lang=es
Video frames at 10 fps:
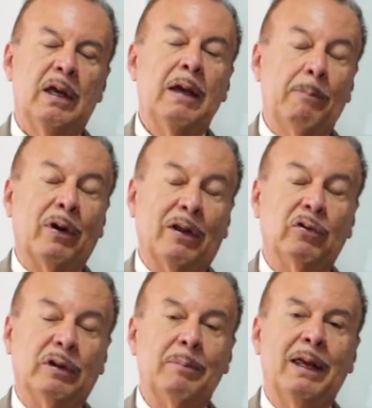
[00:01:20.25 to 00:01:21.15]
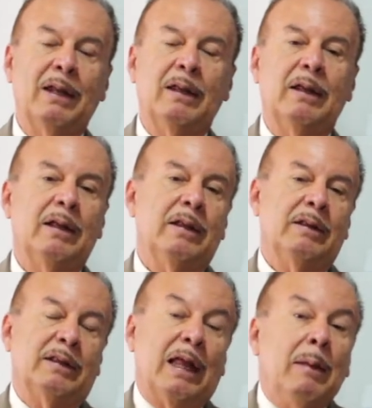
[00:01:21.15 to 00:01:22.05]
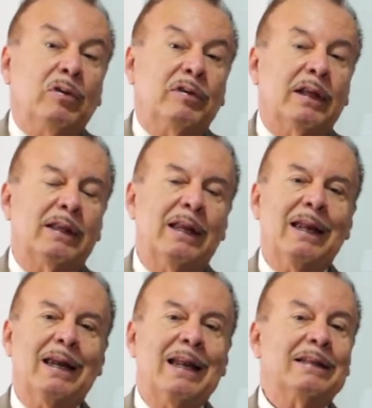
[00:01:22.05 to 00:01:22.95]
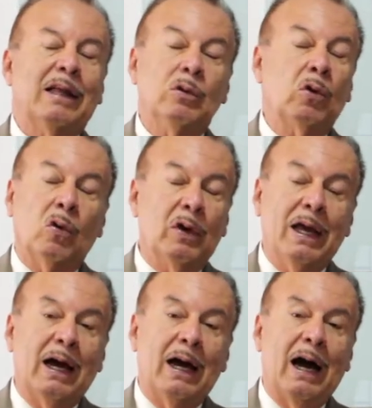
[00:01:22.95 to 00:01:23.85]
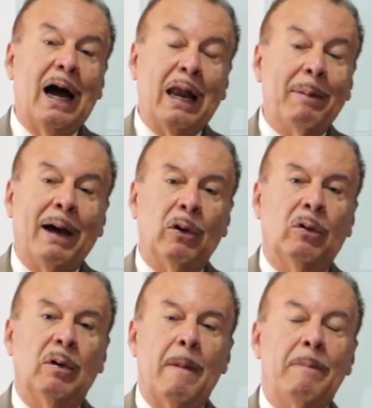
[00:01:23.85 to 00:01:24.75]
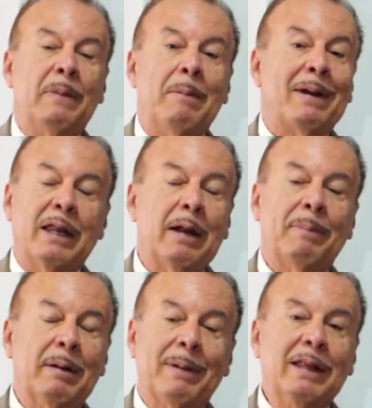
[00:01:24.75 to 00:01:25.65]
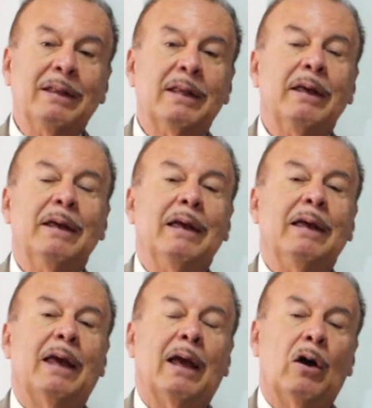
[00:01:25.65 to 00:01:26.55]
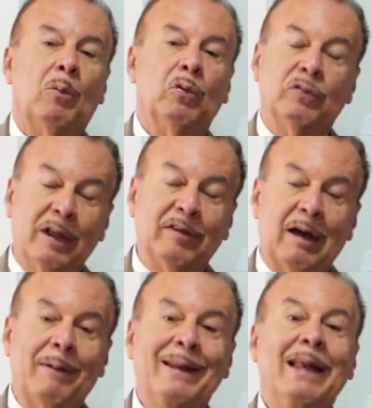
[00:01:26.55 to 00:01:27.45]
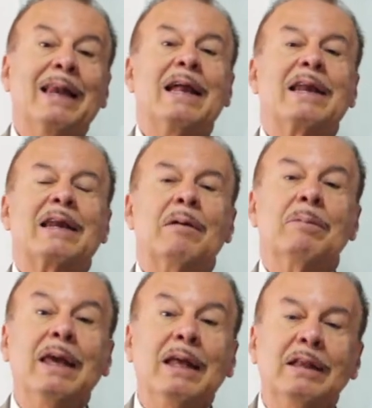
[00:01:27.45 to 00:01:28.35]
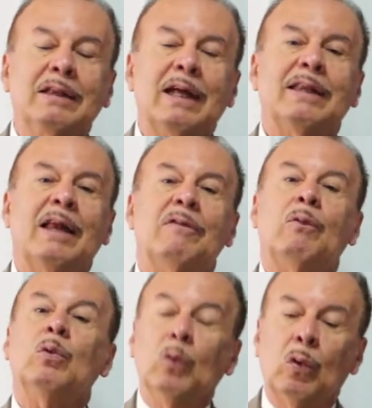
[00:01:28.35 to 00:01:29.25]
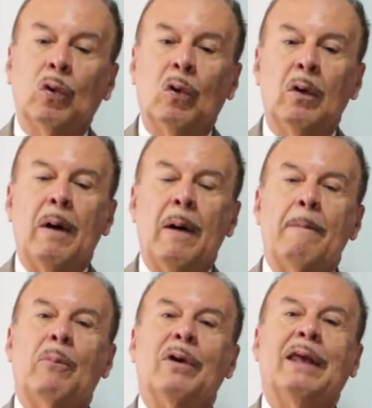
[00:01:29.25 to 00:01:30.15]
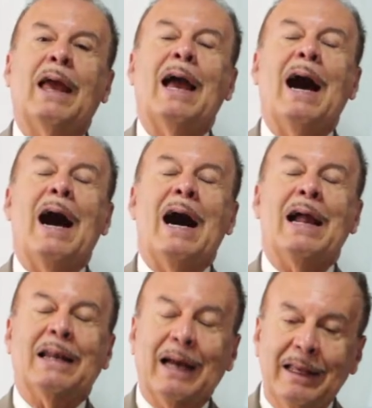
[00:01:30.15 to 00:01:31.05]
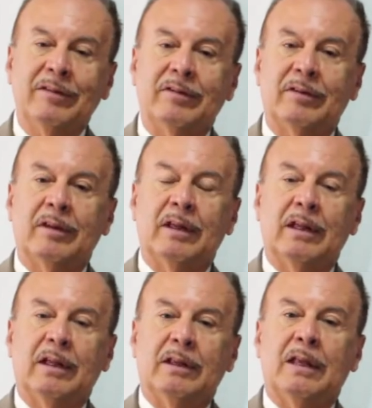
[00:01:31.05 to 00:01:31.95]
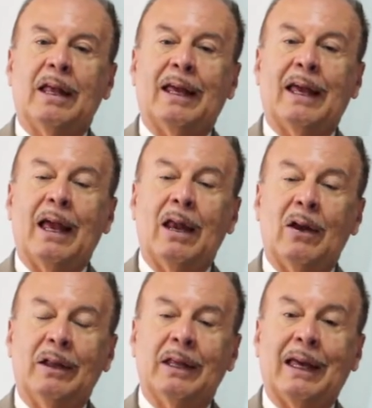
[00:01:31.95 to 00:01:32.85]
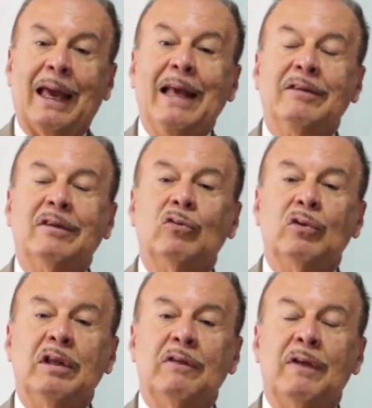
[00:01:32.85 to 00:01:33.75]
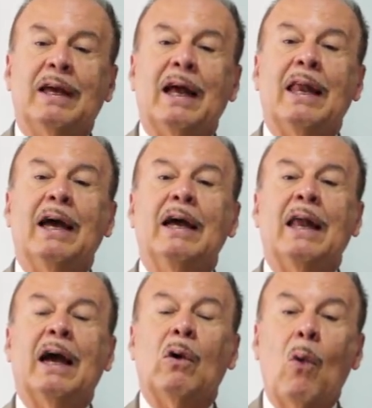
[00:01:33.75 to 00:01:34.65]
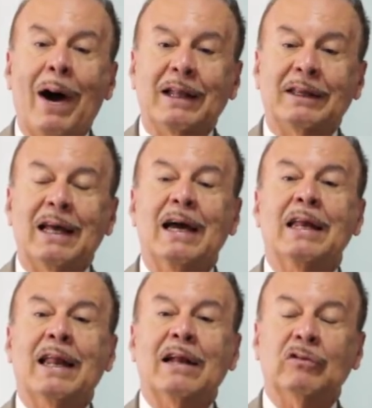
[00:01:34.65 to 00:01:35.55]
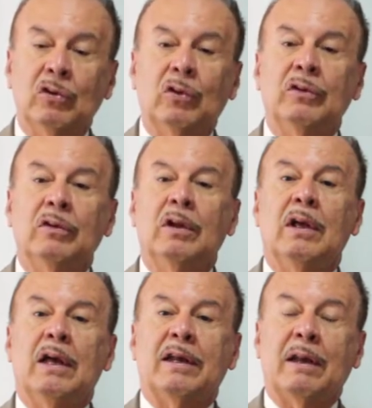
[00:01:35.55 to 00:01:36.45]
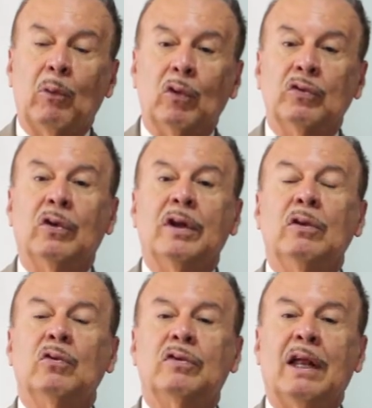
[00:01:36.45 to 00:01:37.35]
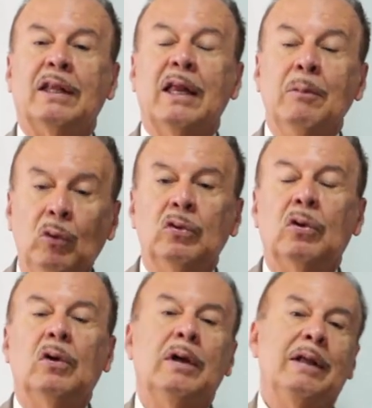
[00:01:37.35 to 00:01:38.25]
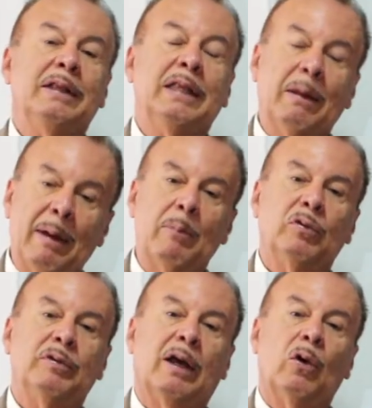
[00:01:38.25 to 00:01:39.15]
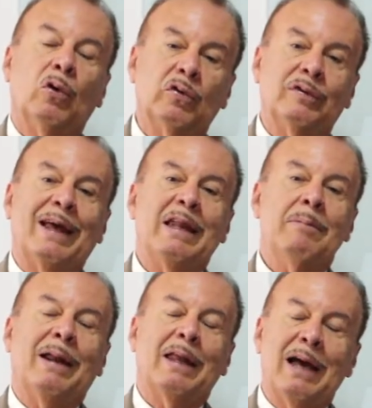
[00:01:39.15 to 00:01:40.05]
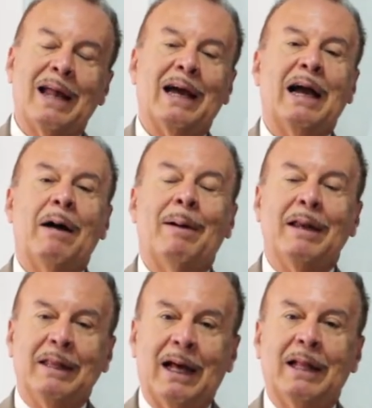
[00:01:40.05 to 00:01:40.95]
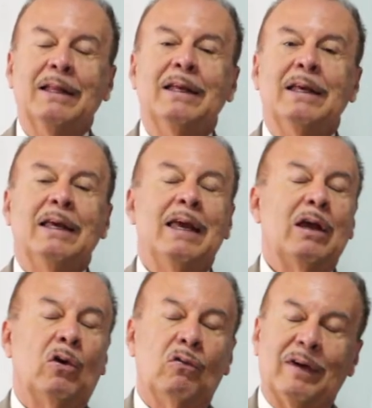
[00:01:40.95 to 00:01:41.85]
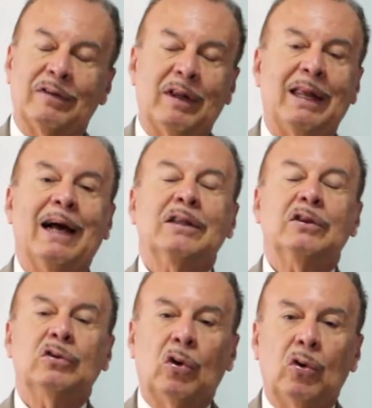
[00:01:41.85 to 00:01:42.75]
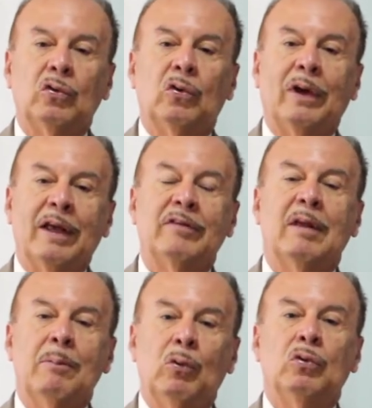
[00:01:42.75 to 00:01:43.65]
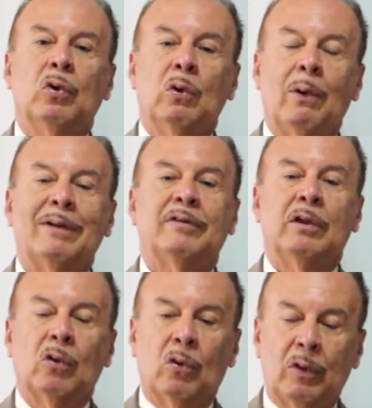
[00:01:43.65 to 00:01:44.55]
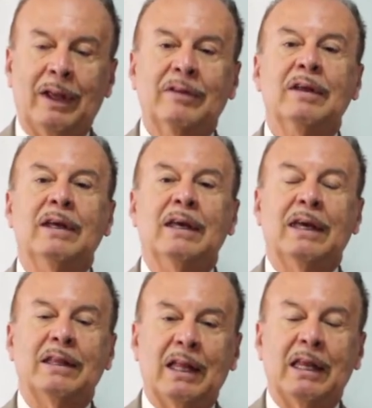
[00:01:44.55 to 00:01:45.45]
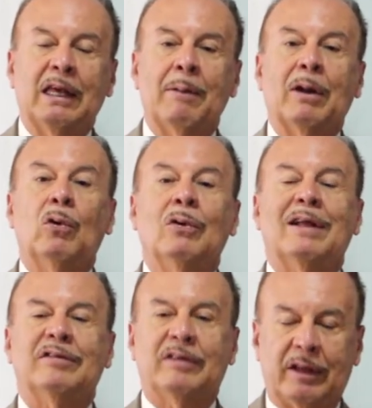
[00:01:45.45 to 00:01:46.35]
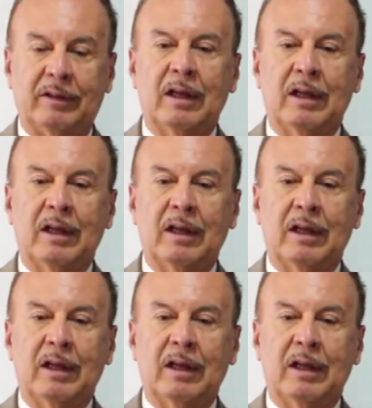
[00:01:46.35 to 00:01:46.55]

Y por eso también tenemos que tener la tecnología a la mano de manera permanente, que como ustedes saben es la herramienta del futuro, porque a raíz de que, de este significa la, cuarta generación revolución industrial del mundo, debemos de conocer y manejar a cabalidad y con facilidad todo este mundo de nuevas tecnologías que tienen que ver con las TIC.